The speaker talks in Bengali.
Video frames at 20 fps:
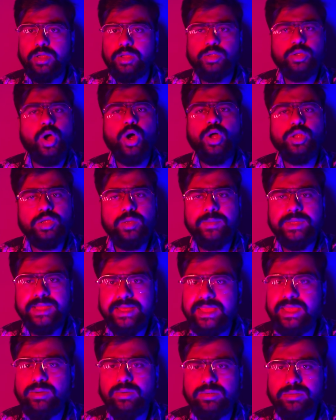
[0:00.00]
তখন তোমাদের
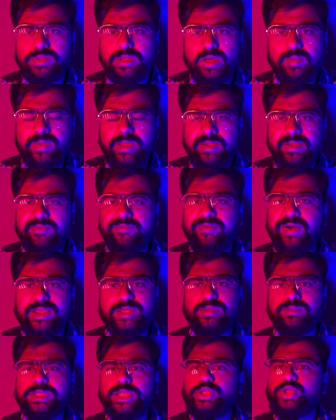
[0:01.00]
কি করতে হবে ফার্স্ট
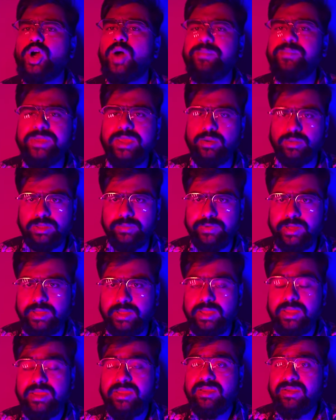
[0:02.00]
তোমাদের জব কি হতে পারে
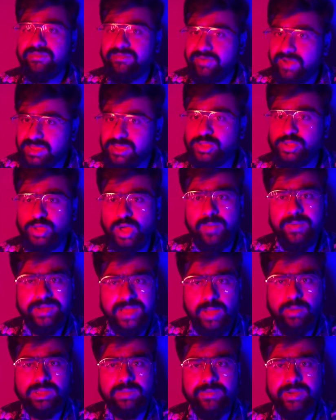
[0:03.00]
ফার্স্ট জব
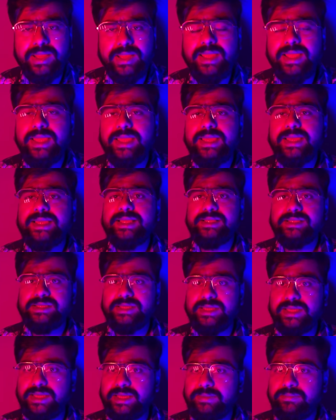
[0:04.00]
এটাই হতে পারে
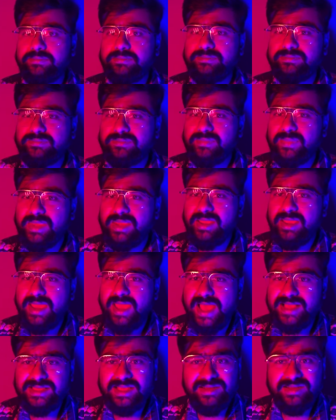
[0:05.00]
যে
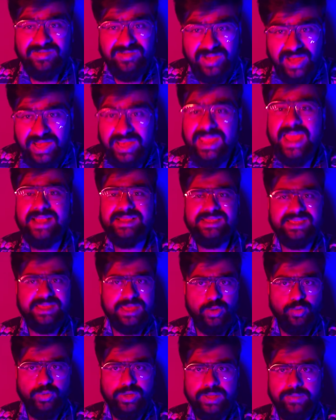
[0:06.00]
অ্যাজ এ ট্রেনি
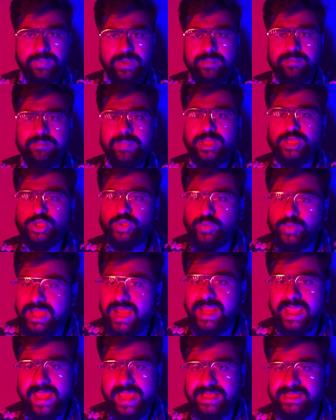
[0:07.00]
এক্সিকিউটিভ বা
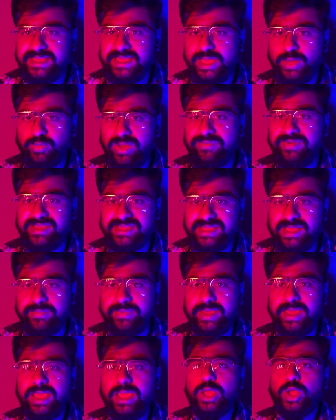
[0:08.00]
জুনিয়র এক্সিকিউটিভ
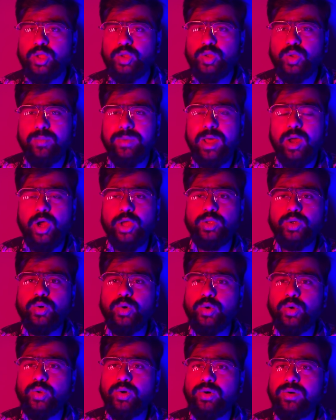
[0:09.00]
হিসেবে তোমরা হয়তো
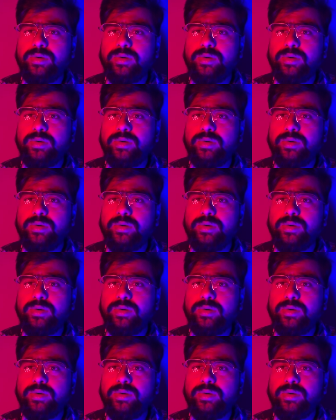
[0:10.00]
কোনো